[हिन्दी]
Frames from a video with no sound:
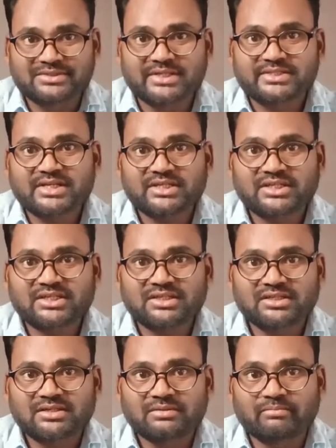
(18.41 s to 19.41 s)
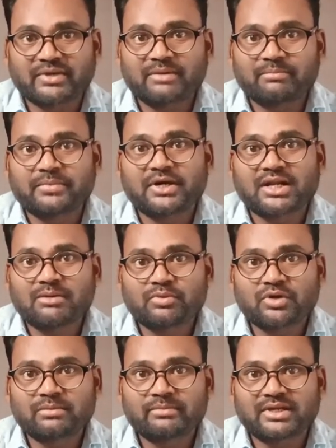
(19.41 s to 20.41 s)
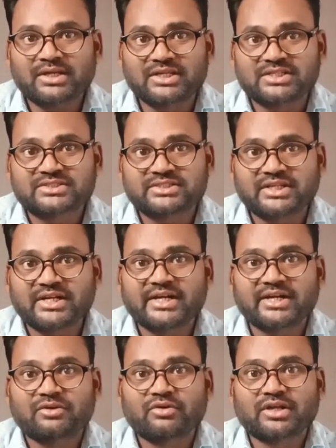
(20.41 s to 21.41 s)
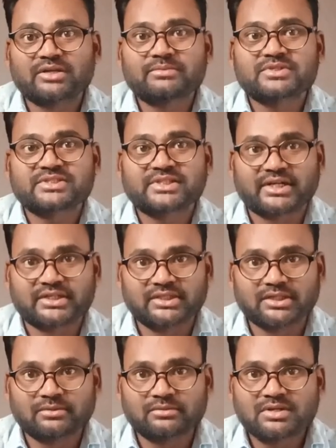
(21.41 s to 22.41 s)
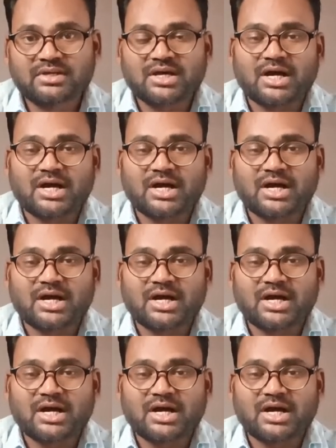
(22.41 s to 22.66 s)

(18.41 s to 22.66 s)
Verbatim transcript: जैसा कि मैं पहला ब्लॉग में स्क्रीन रिकॉर्डिंग भी शेयर किया हूँ